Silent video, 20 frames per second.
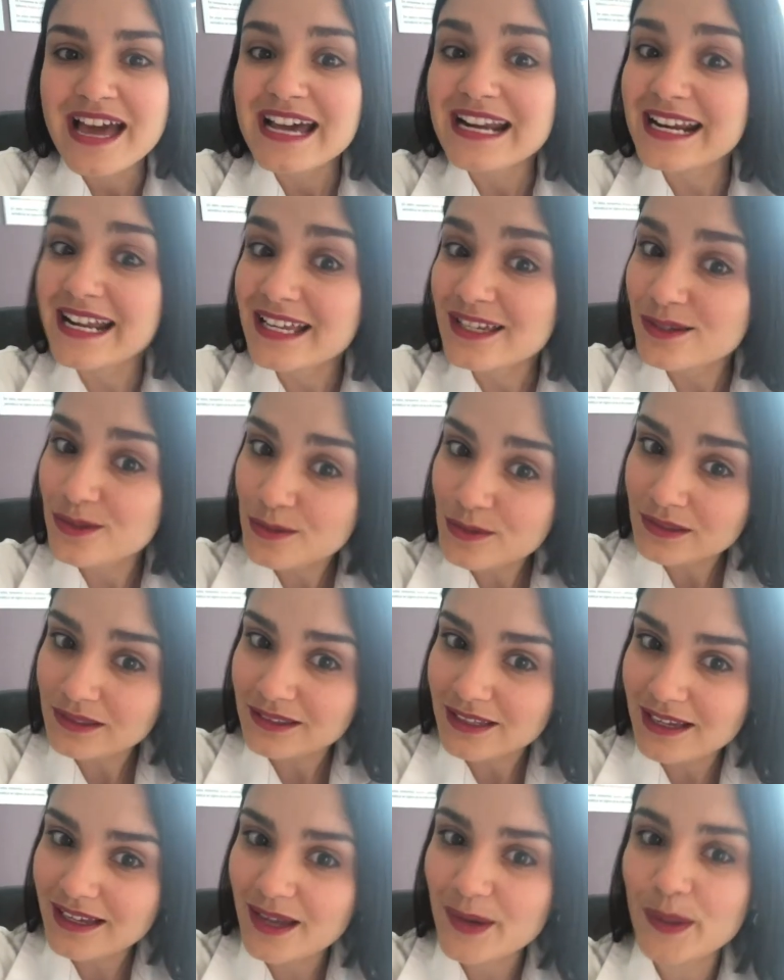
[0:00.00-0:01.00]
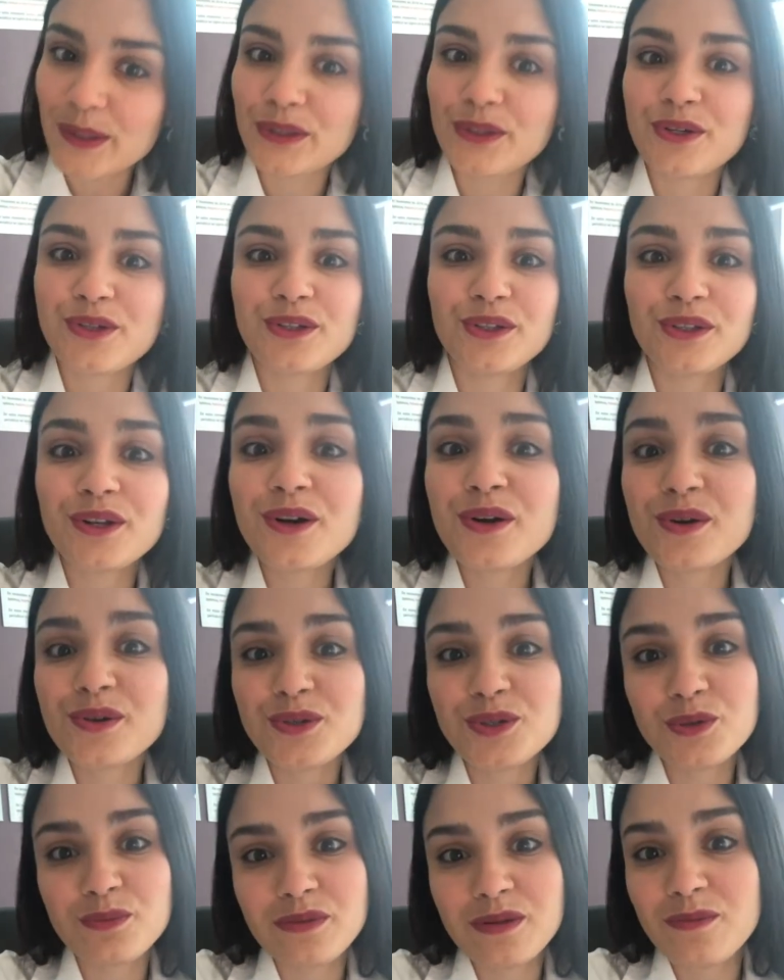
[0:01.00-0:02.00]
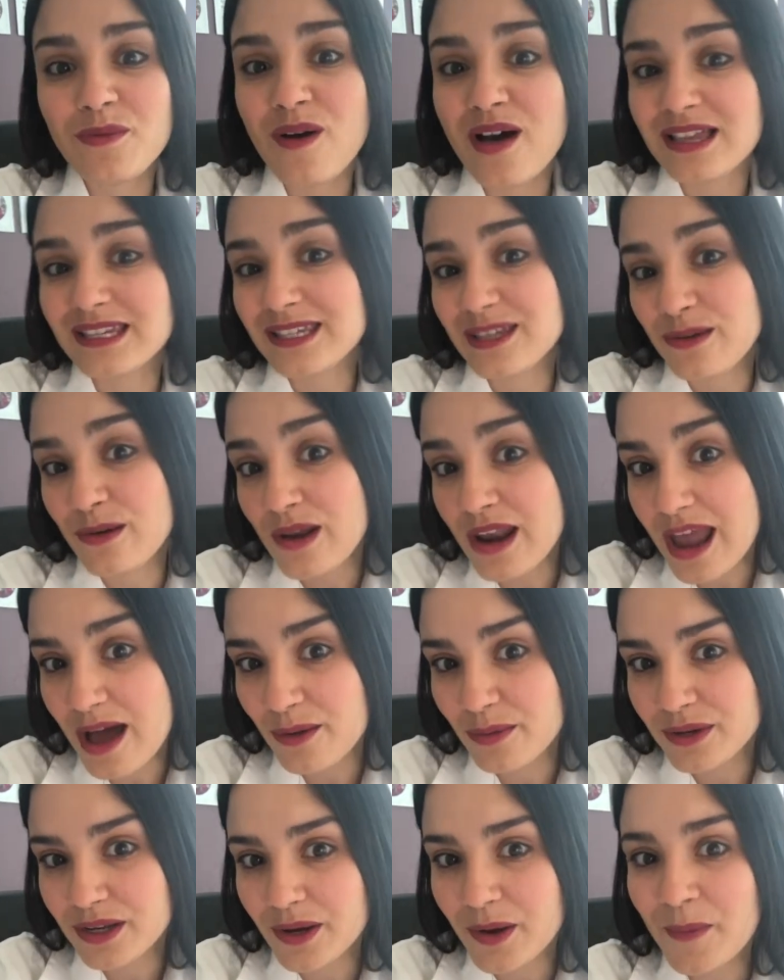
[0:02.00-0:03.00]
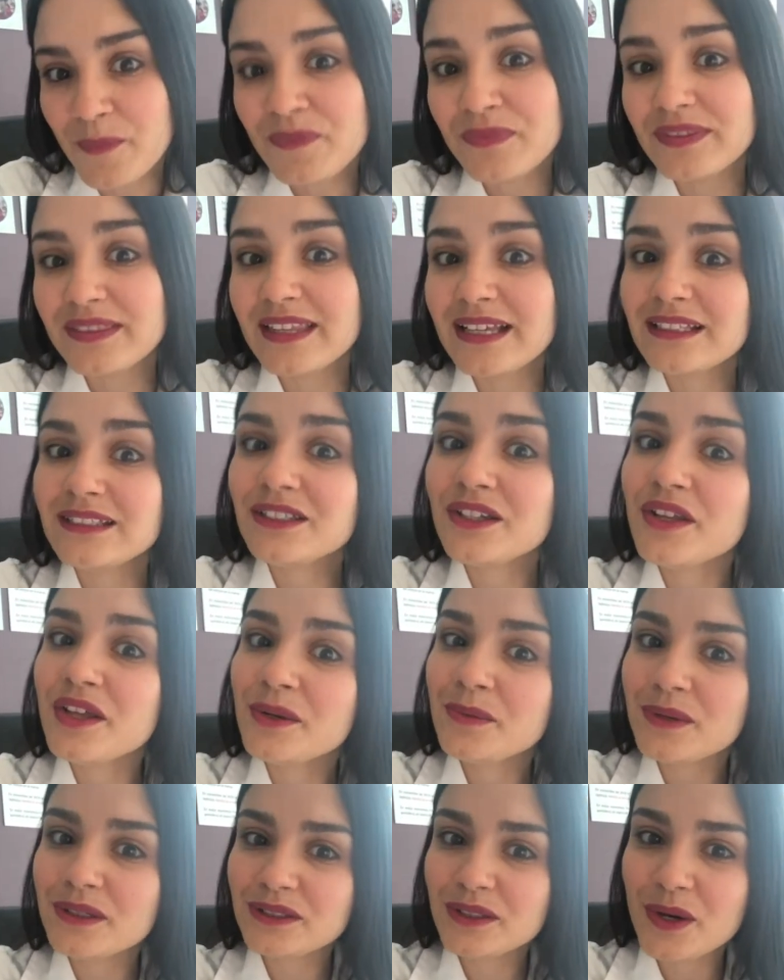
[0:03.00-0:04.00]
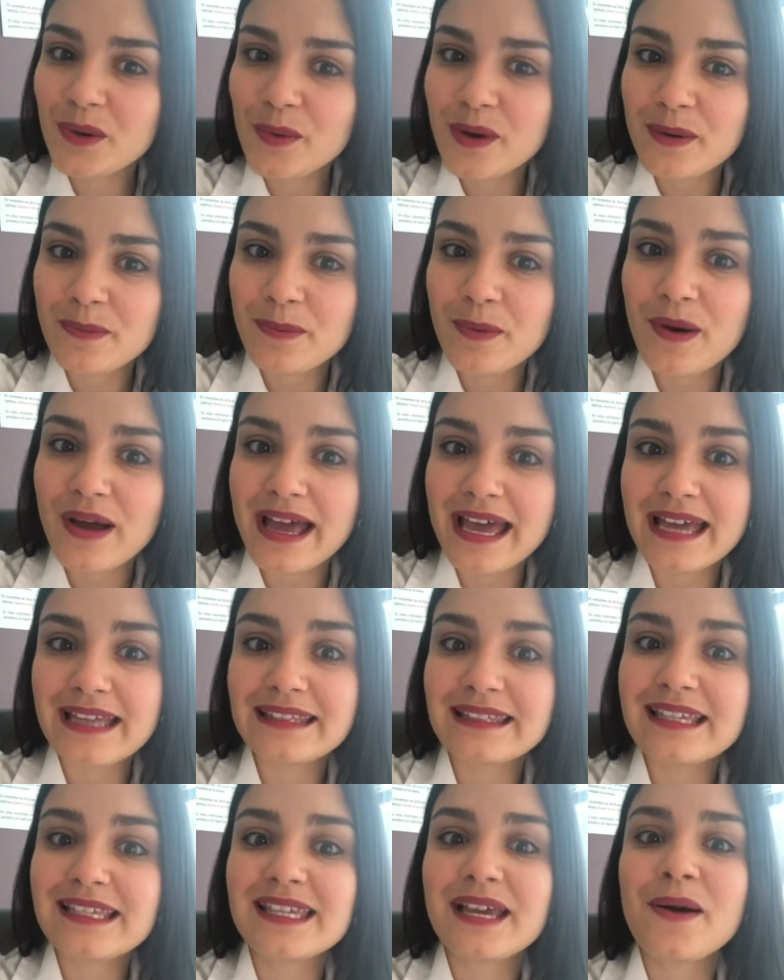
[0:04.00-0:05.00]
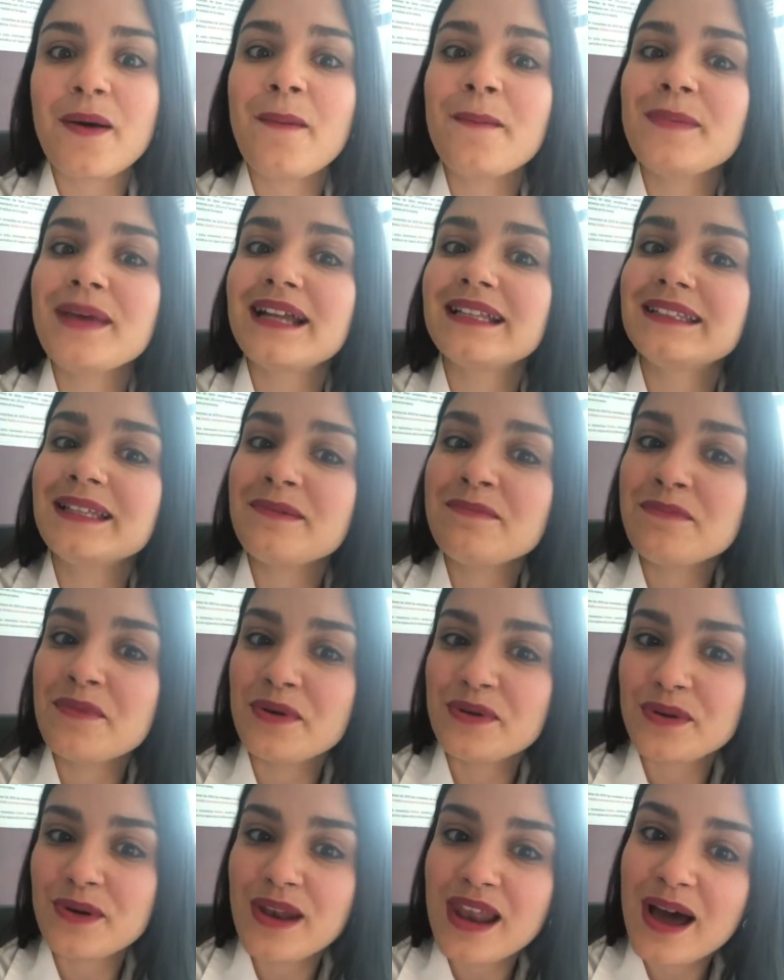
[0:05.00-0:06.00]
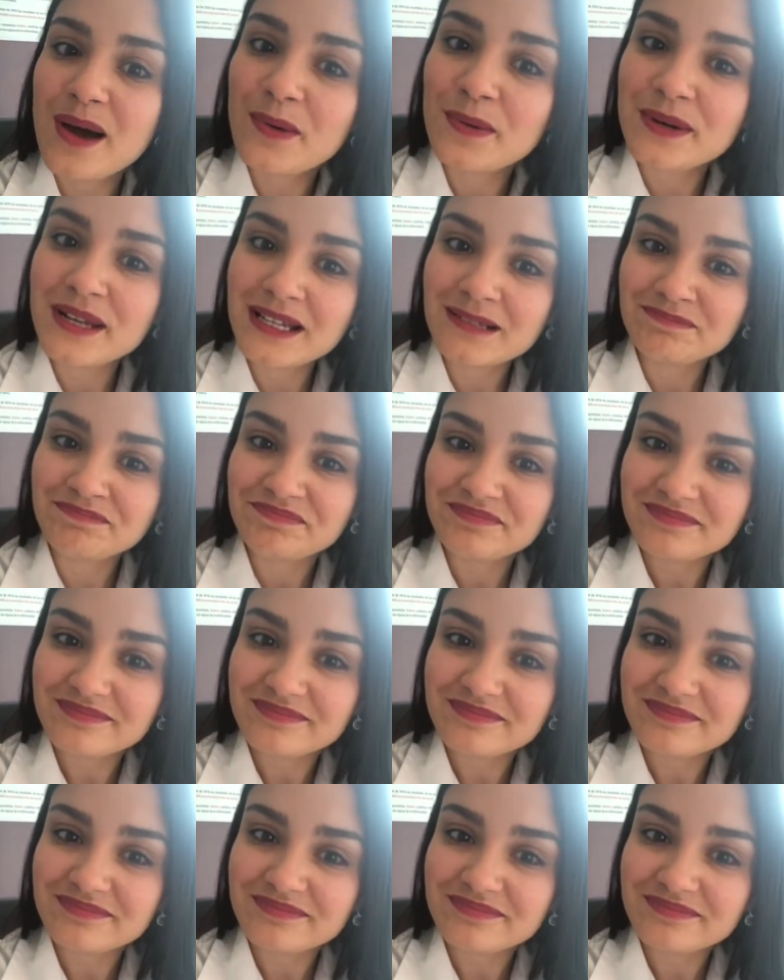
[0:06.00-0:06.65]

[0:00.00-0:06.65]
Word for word: Resulta que cuando nosotros consumimos ácido láurico, dentro de nuestro cuerpo este se convierte en monolaurín.